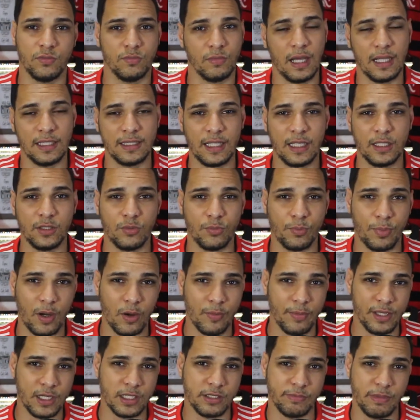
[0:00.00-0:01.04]
até do
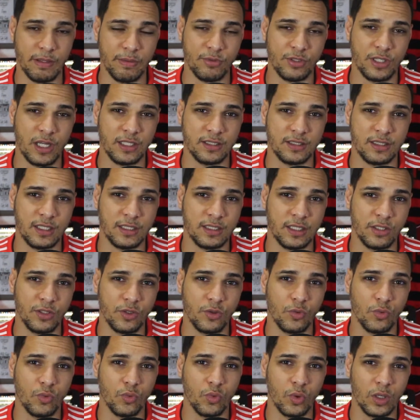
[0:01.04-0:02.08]
Palmeiras mesmo, já se tratando
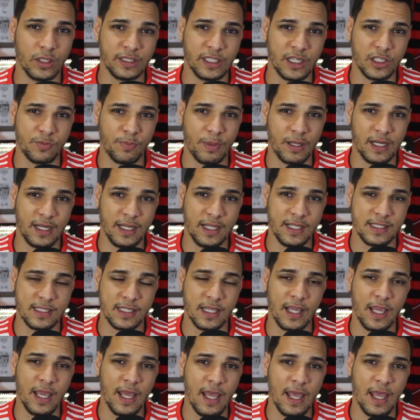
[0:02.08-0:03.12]
que o Atlético Paranaense